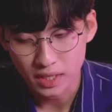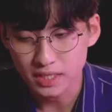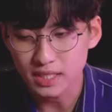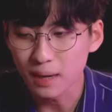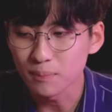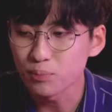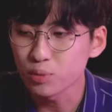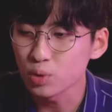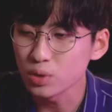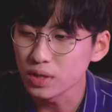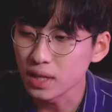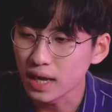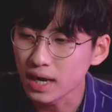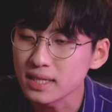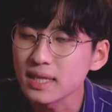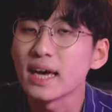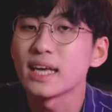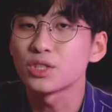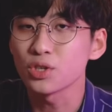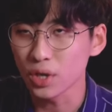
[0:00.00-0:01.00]
이제 앞으로는 내가
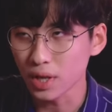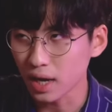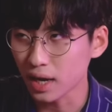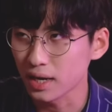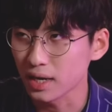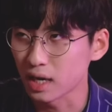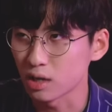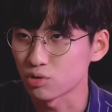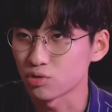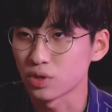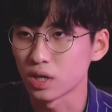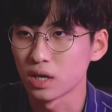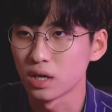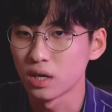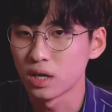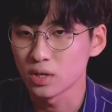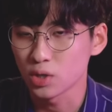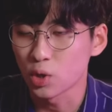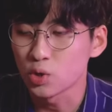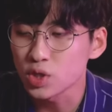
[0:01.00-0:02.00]
다 헤쳐나가야겠구나,
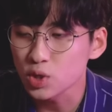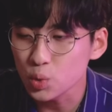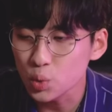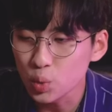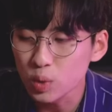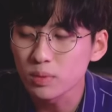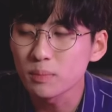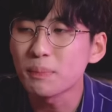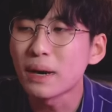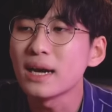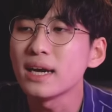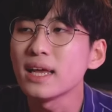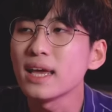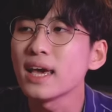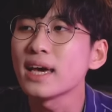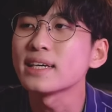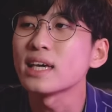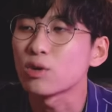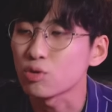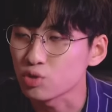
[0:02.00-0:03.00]
경제적 독립을 빨리
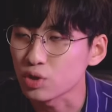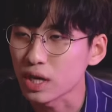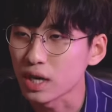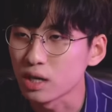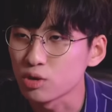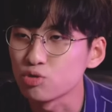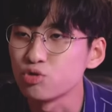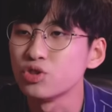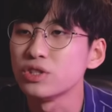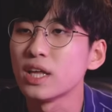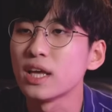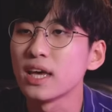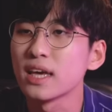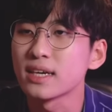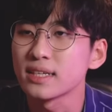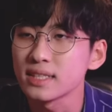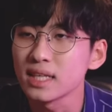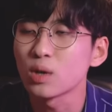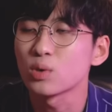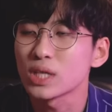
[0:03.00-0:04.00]
해야겠구나, 군대
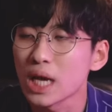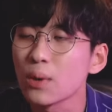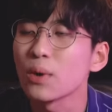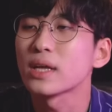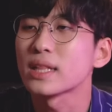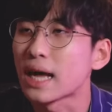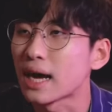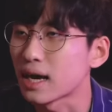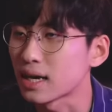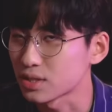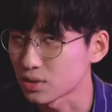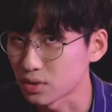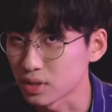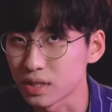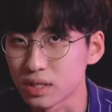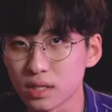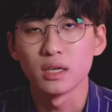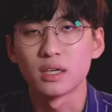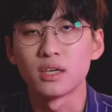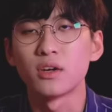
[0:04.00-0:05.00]
끝나고 사회에
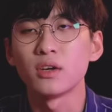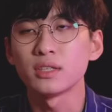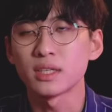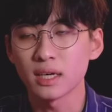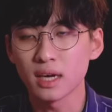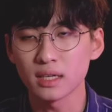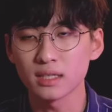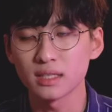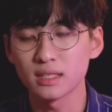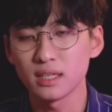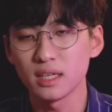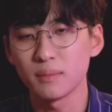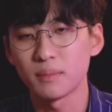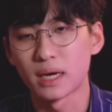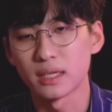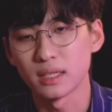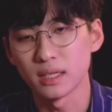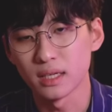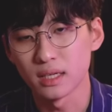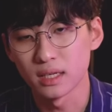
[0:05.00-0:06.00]
나가서는, 그런 생각들이
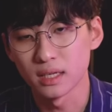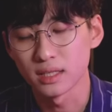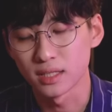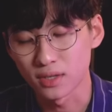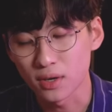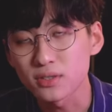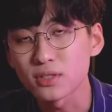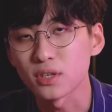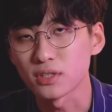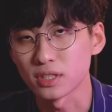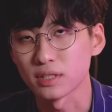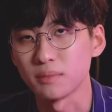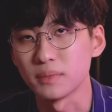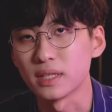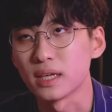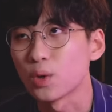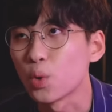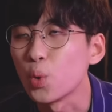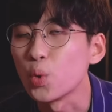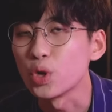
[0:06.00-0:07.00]
많이
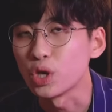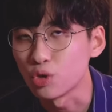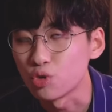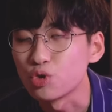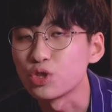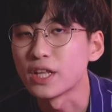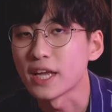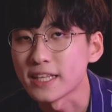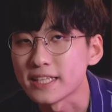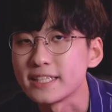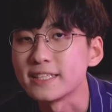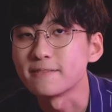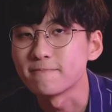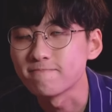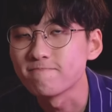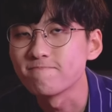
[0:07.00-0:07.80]
들었었습니다. 고 이후 때는.